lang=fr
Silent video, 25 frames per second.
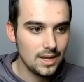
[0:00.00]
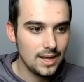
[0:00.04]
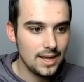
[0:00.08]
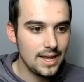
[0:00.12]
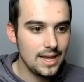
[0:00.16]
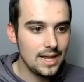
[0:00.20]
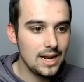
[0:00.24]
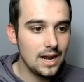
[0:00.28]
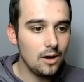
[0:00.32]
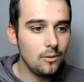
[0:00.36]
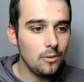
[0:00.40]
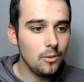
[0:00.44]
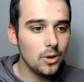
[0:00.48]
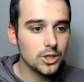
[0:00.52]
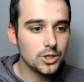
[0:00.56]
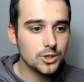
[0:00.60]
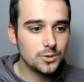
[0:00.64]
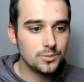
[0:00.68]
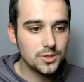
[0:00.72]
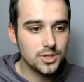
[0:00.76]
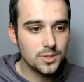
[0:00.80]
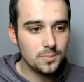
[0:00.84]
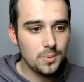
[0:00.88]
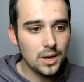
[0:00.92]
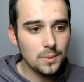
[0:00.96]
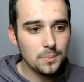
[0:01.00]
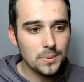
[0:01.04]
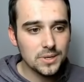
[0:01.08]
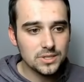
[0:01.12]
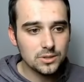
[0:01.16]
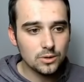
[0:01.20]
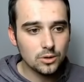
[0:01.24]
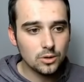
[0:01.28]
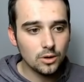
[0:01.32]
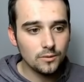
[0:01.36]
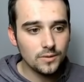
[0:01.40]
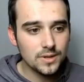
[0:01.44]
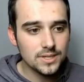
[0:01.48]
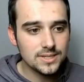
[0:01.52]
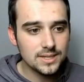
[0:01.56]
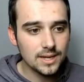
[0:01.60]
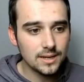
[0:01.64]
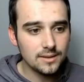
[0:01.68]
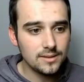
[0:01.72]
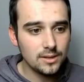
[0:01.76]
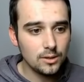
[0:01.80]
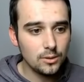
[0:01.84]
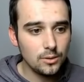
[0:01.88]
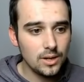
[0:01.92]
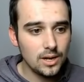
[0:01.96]
Et là, ouais, je, sais pas à partir de quand va
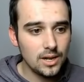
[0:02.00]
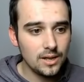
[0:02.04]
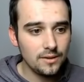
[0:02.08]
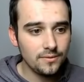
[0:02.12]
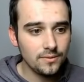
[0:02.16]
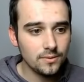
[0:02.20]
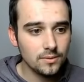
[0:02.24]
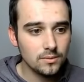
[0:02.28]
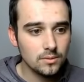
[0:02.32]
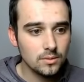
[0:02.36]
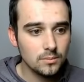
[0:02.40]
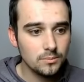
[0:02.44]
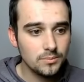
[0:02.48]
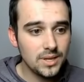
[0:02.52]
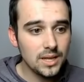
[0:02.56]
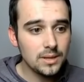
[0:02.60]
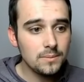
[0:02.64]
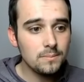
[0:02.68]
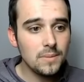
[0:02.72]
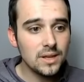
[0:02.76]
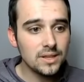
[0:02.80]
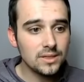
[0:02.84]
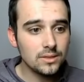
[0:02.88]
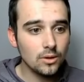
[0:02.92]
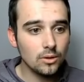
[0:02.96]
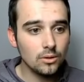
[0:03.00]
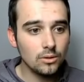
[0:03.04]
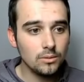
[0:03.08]
s'arrêter le LF. Peut-être maintenant.